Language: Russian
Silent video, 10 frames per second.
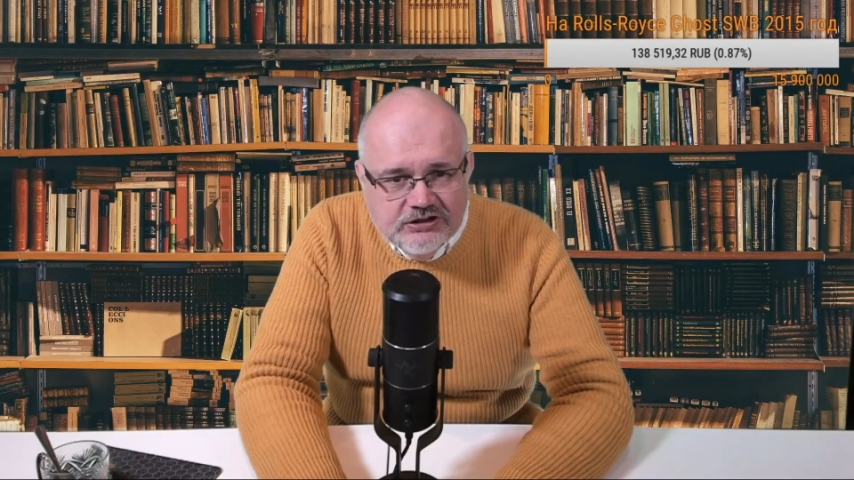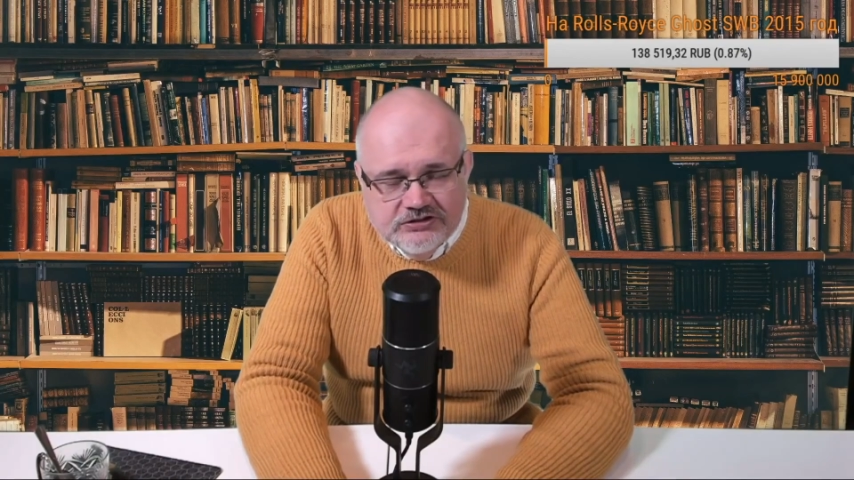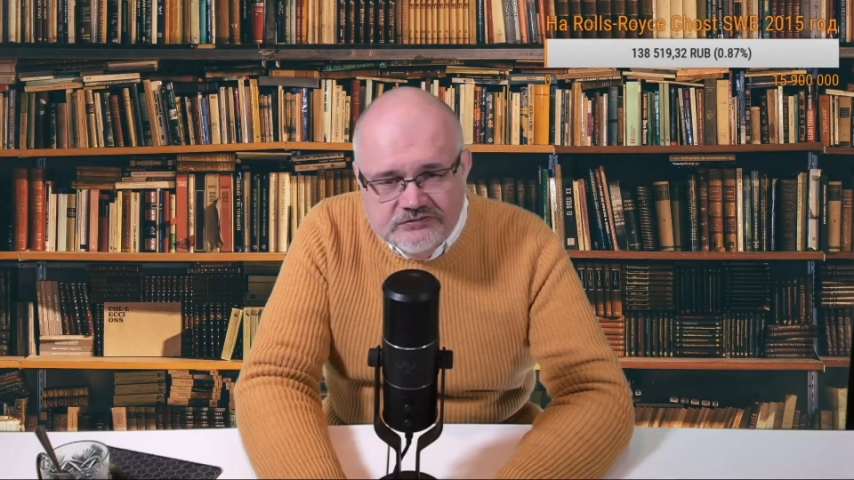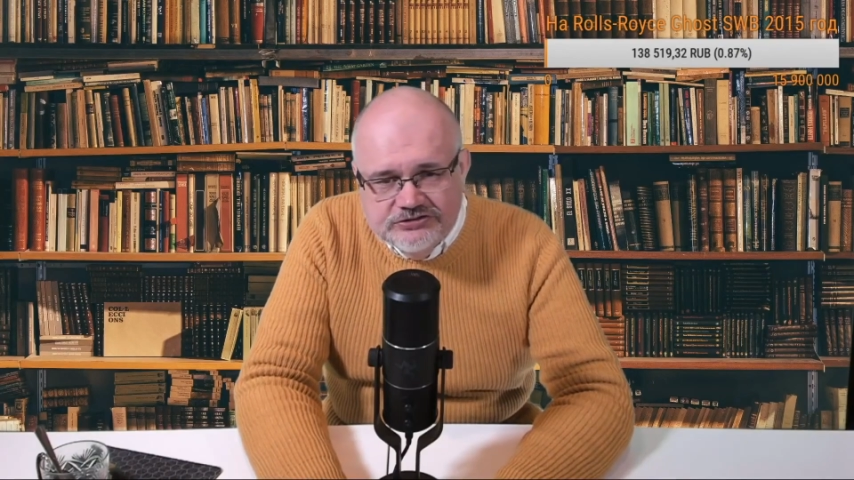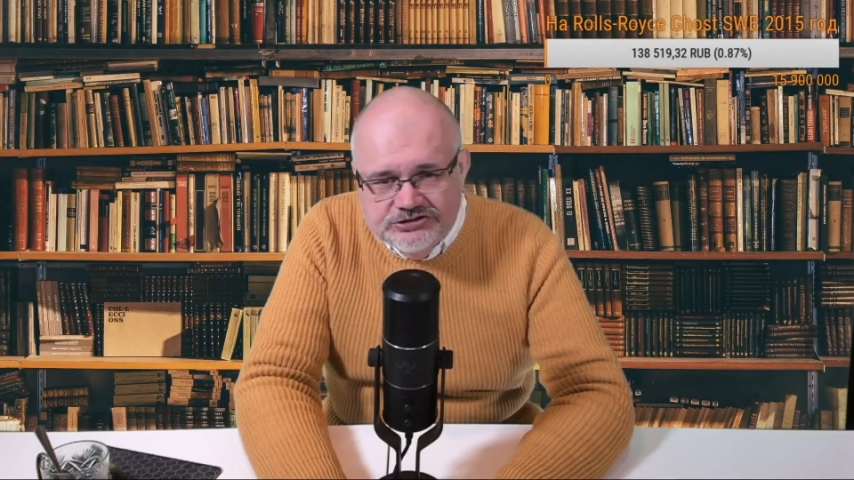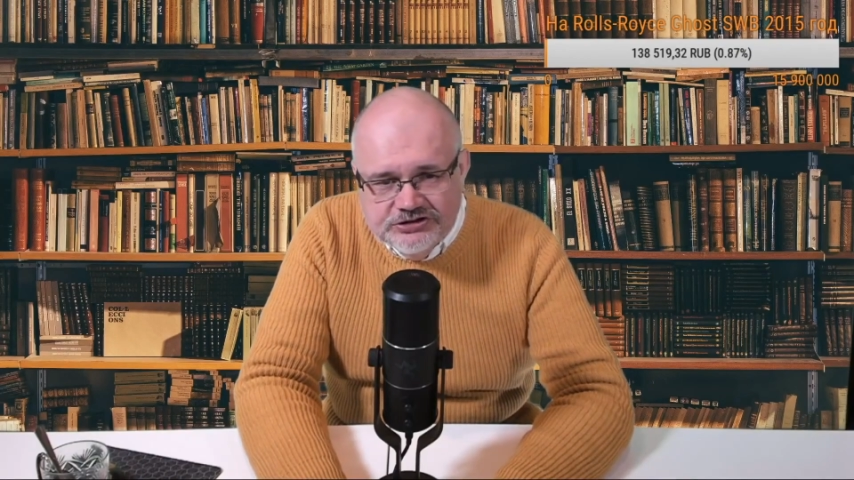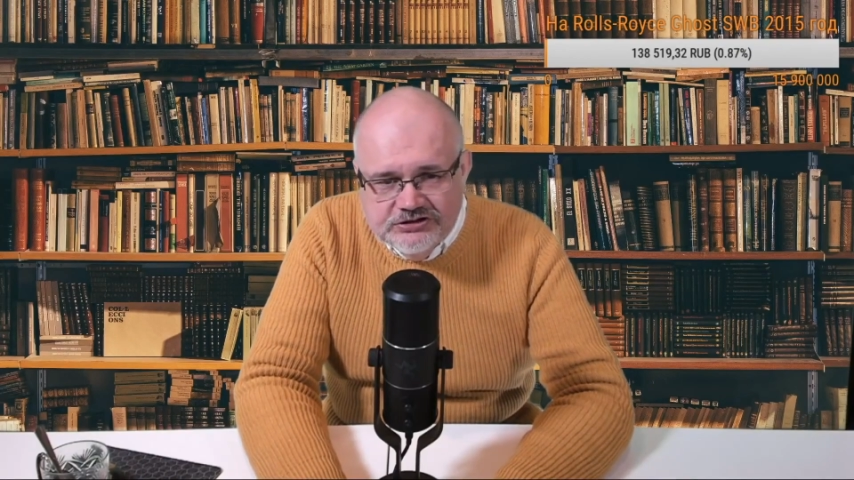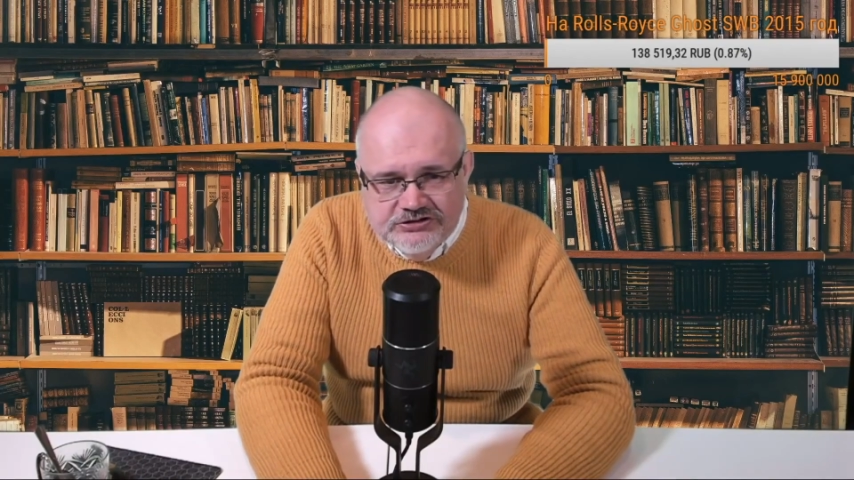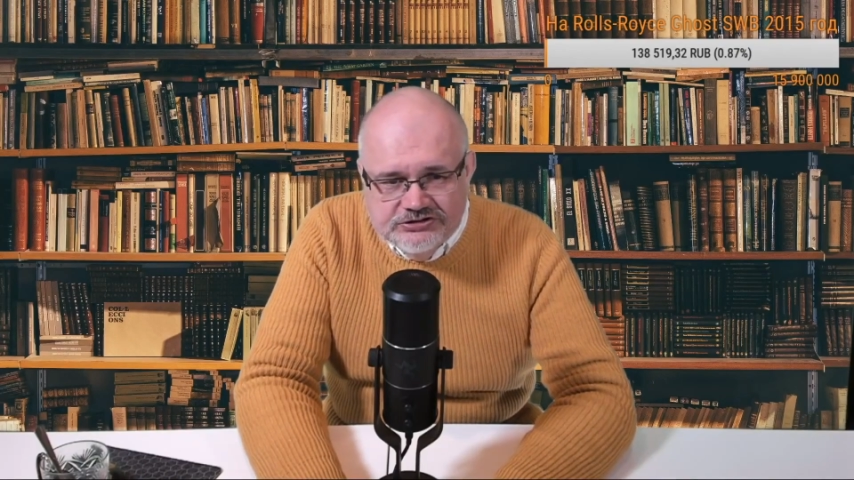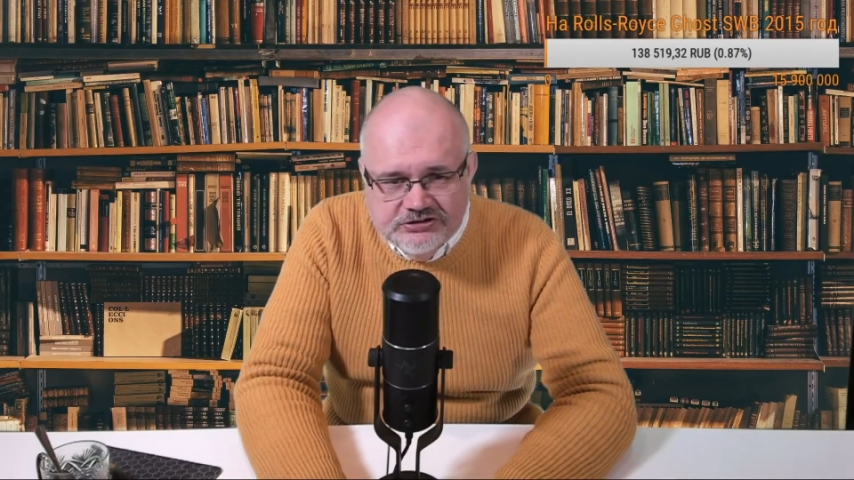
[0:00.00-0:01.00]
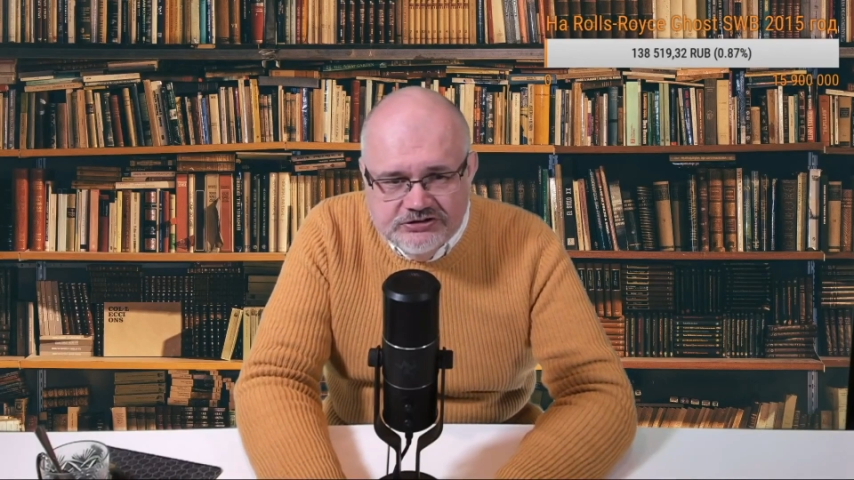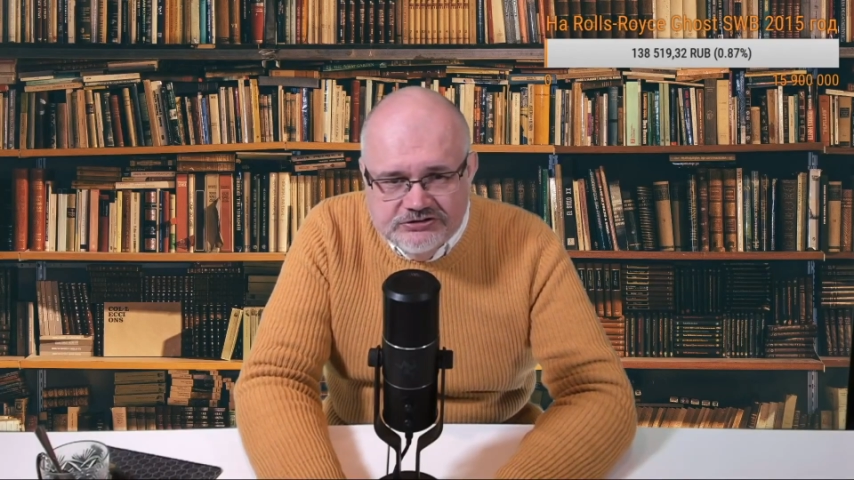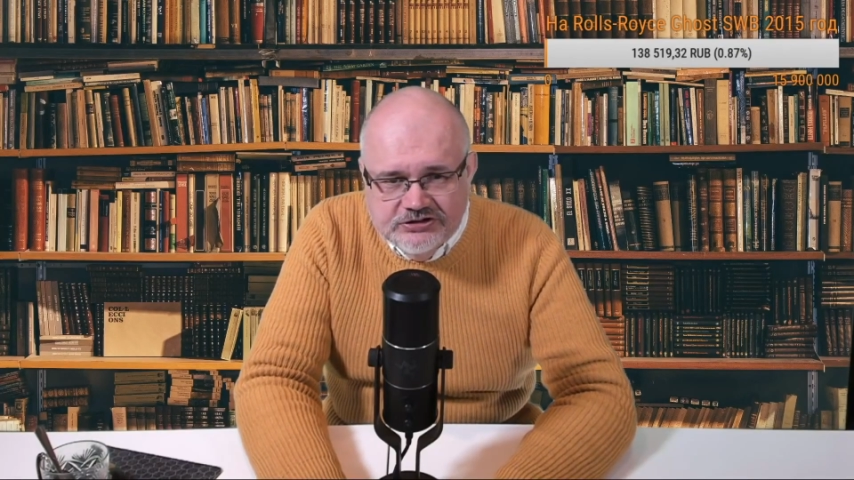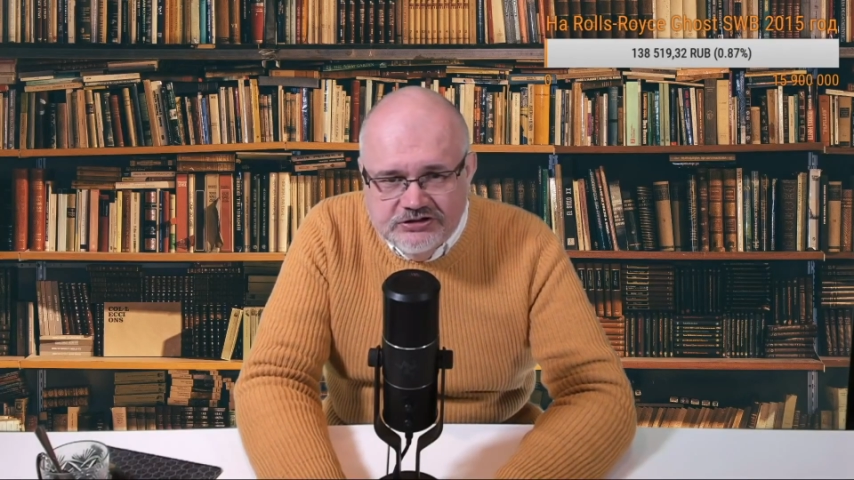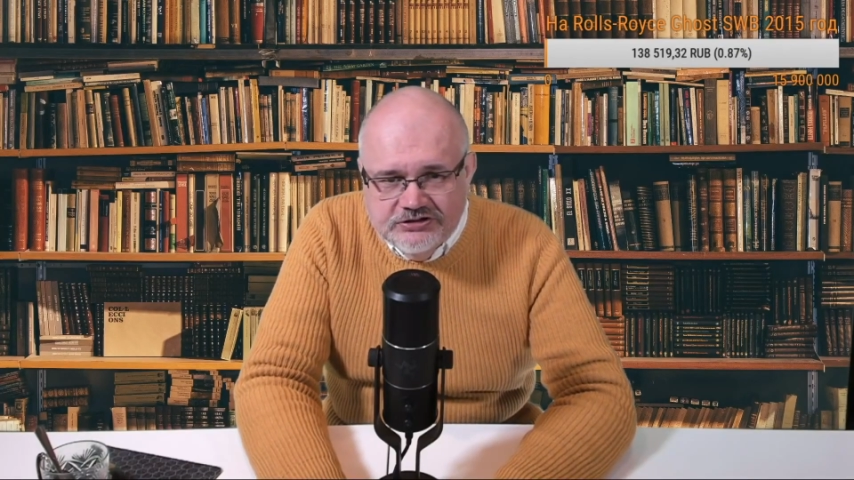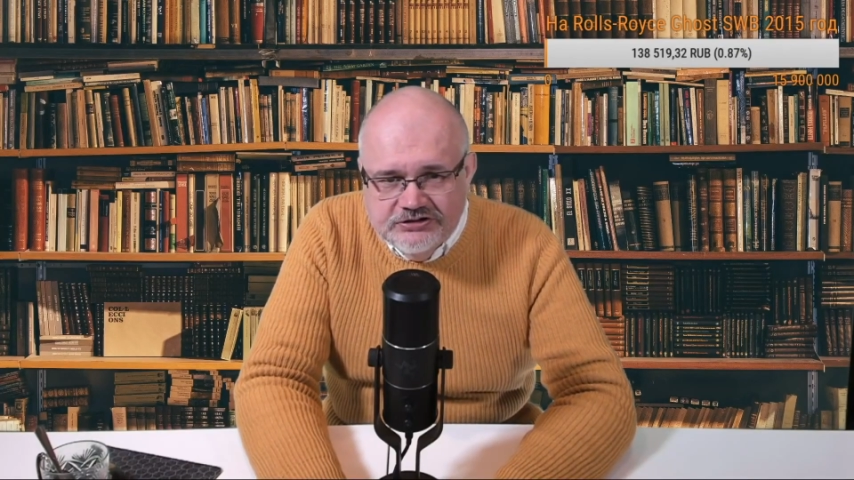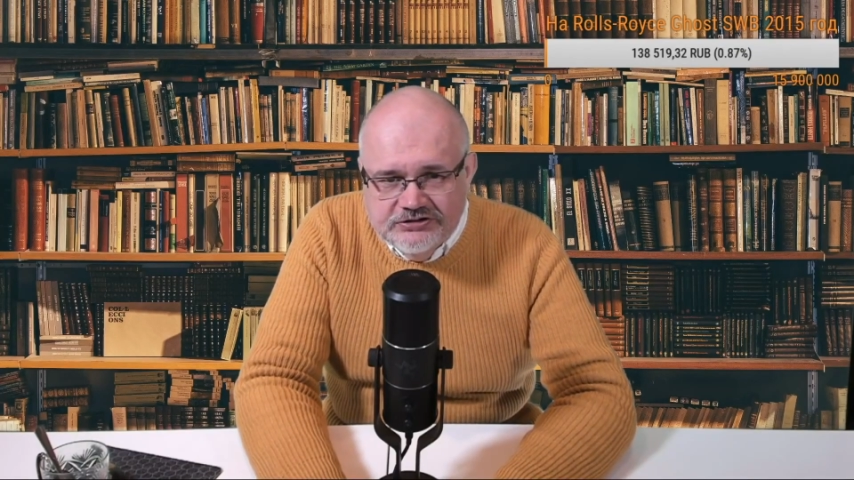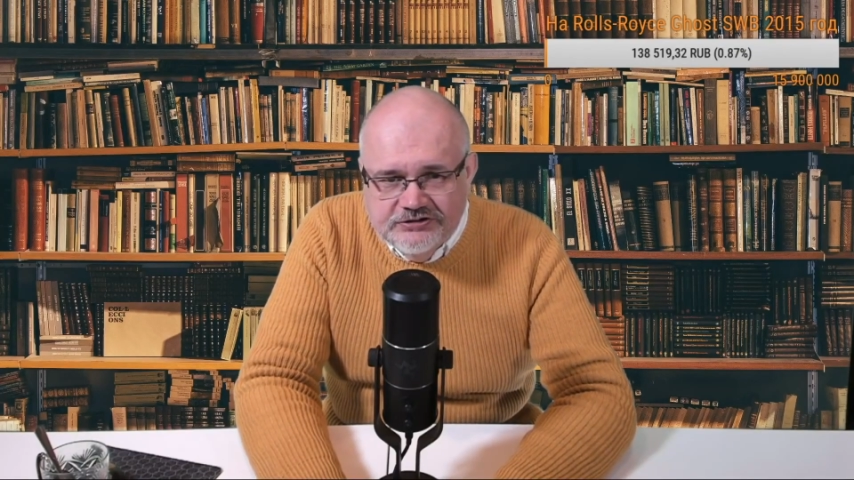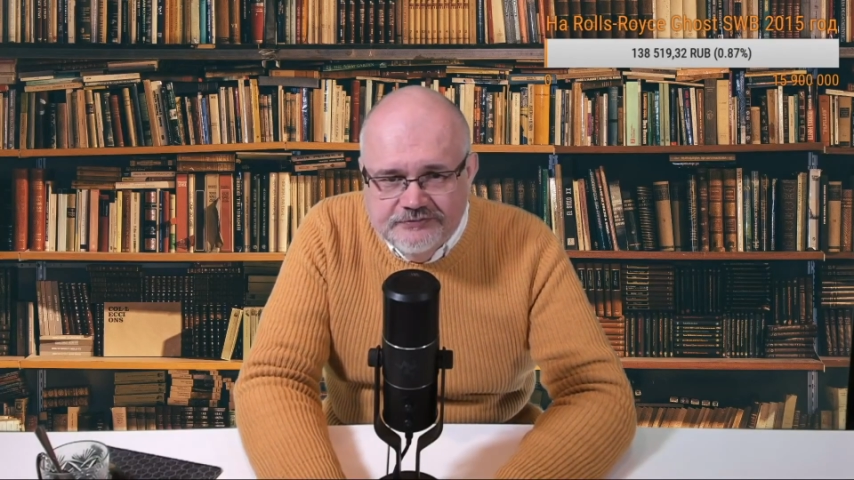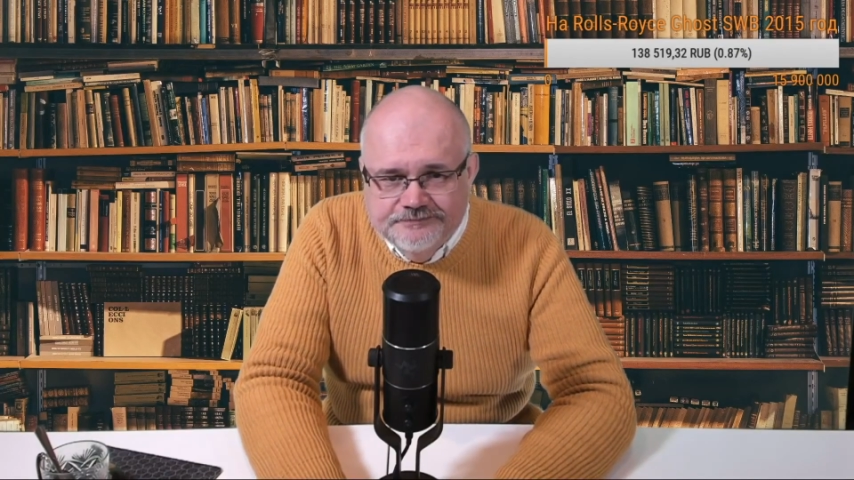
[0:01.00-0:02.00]
высшая английская
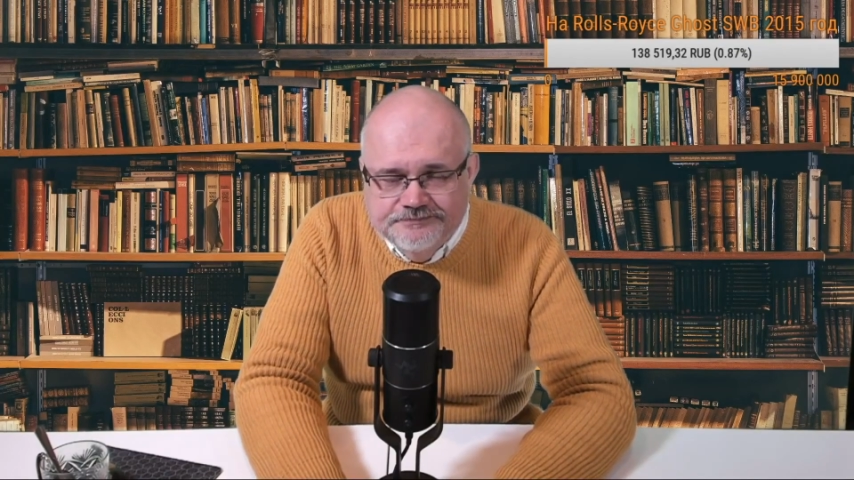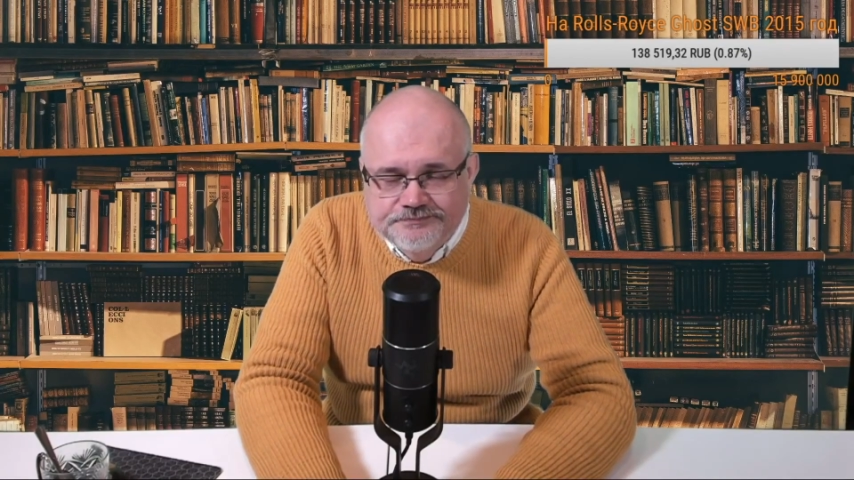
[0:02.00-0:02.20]
аристократия,